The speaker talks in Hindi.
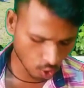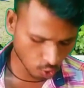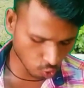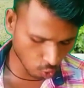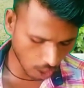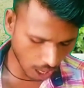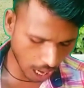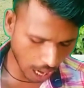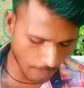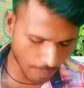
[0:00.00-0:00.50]

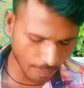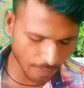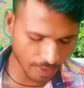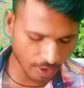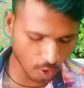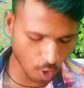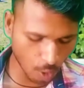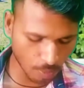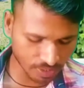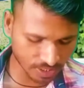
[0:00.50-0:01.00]
तो आप अपने
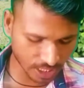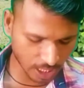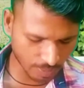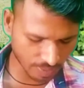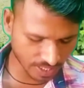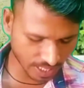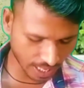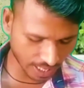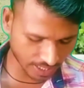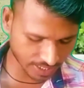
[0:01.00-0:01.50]
होम स्क्रीन
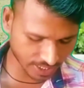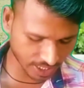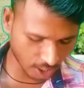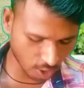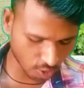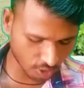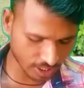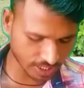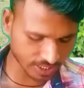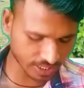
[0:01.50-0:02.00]
में जाकर
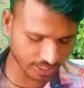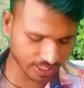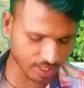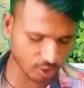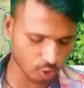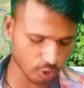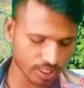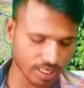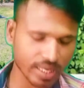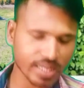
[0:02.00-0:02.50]
चेकआउट कर सकते
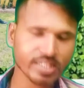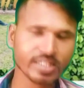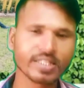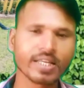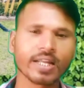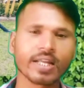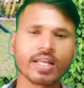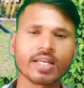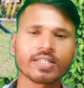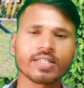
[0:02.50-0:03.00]
हैं जो कि इस
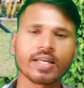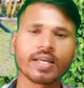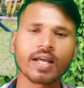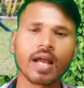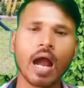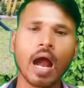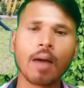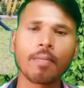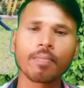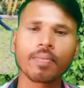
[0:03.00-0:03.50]
तरीके से
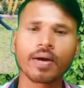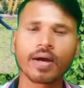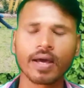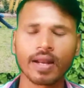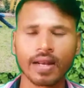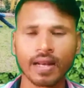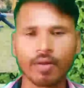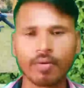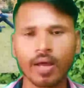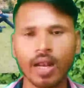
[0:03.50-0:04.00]
काम
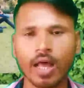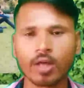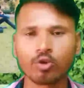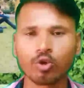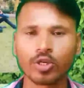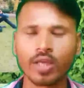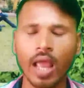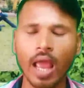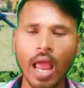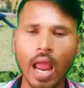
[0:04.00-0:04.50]
करने वाला
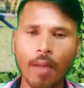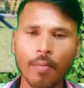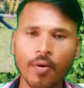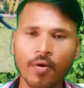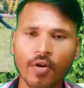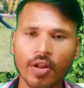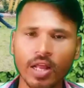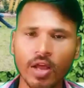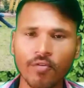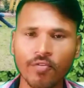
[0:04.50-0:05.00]
जो कि
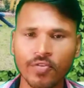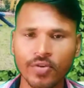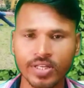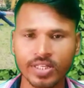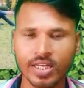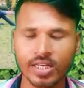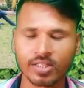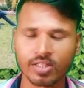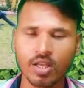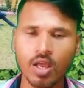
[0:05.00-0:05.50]
एपडोर का
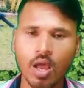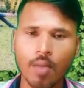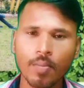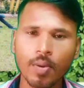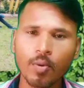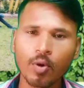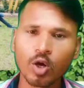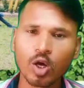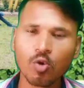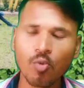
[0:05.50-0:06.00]
फीचर्स
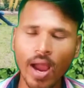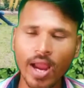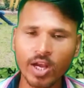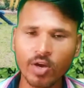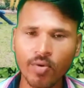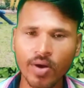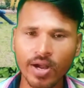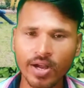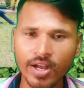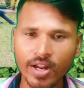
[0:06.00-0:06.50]
विवो के वाई
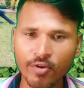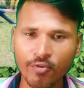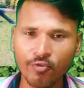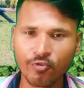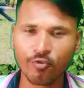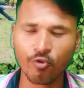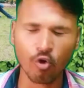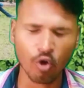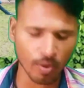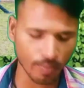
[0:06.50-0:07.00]
ट्वेंटी
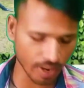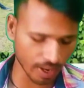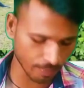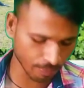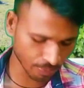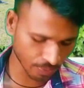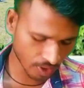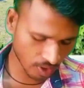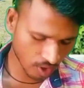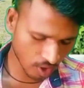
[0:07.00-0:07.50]
फोर में
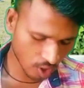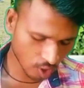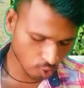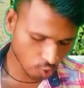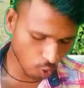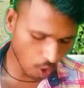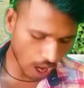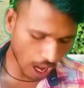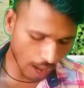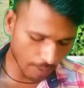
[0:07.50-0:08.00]

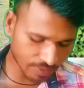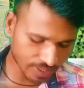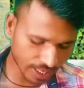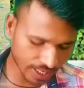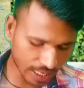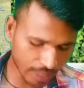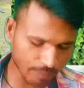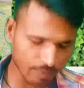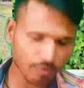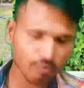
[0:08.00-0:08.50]
तो आप
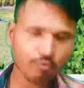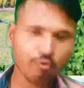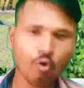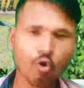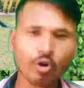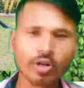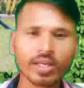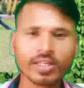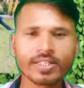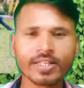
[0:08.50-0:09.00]
जाके अपने
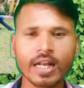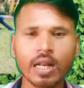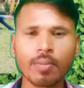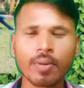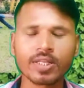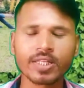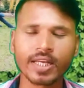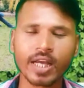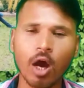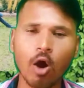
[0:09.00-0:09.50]
फोन के सेटिंग
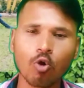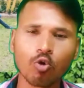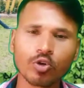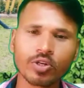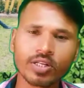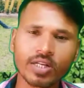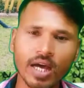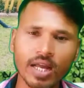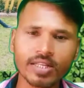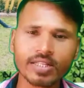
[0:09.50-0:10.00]
में चेकआउट
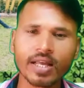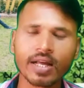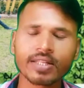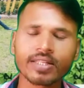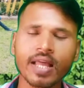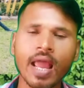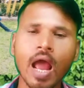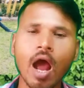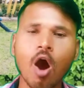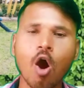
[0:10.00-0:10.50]
कर
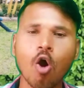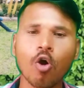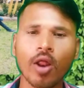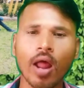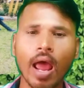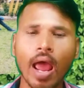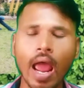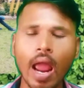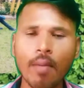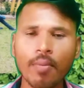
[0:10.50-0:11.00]
सकते हैं
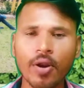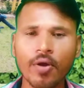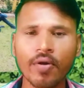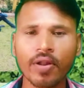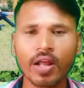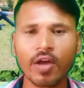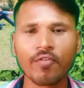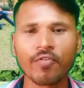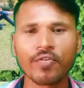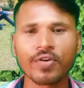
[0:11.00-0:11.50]
और
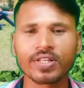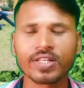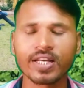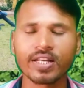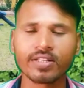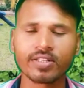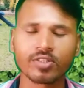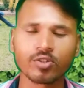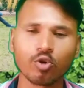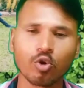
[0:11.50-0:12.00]
एपडोर का
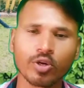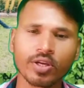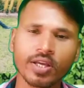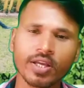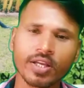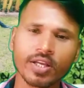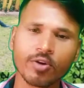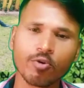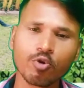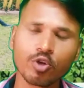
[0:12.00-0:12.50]
फीचर्स जो
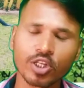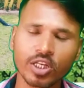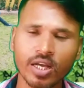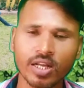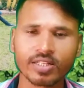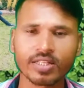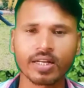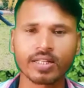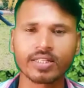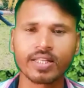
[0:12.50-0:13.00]
कि यूज
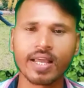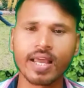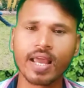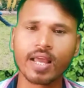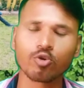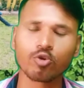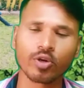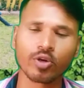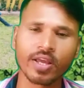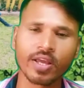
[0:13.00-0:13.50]
कर सकते
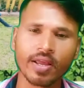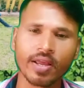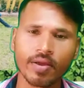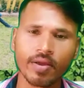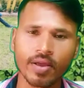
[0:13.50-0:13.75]
हैं जो कि